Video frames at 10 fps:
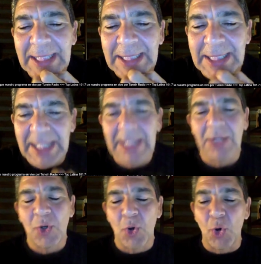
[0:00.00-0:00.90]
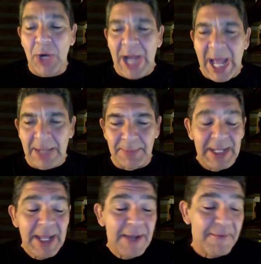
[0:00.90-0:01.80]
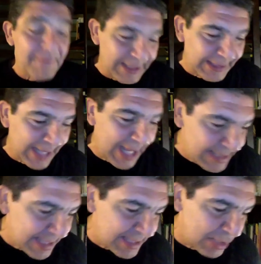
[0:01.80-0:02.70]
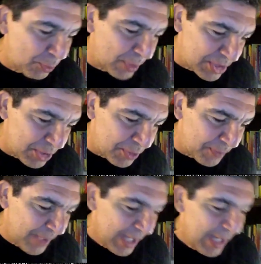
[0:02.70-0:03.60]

de colocarme frente a esa situación.